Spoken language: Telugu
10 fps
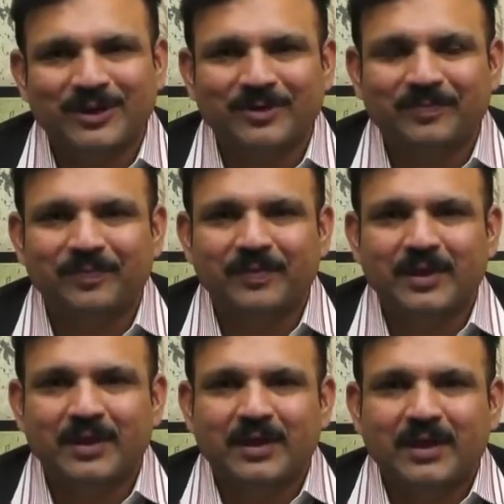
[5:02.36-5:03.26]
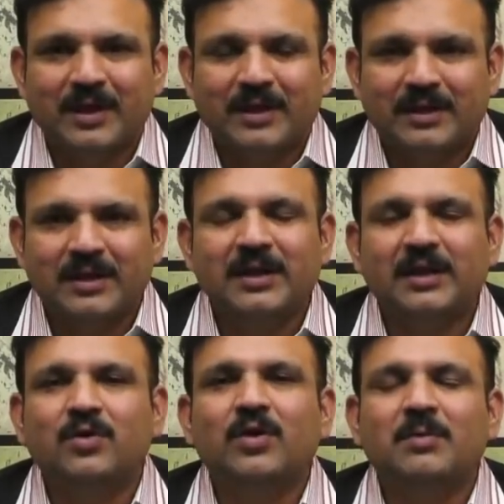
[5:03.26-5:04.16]
ఉంటారు దీన్ని
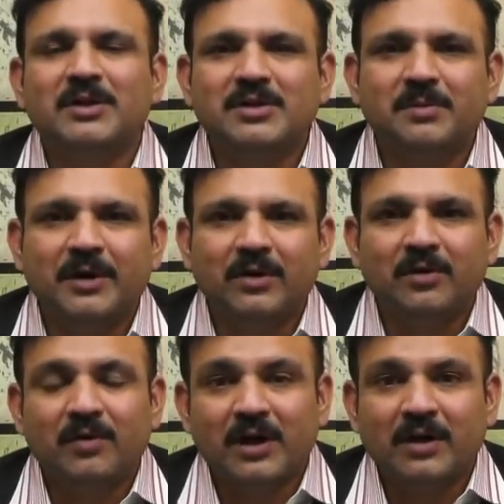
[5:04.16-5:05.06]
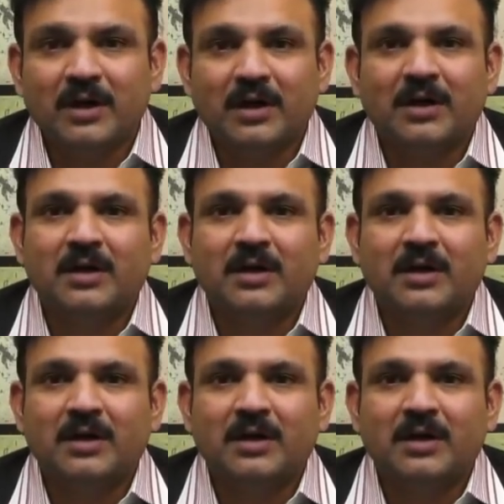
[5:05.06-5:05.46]
ఎక్కువగా మనసులో పెట్టుకుని వాళ్ళ యొక్క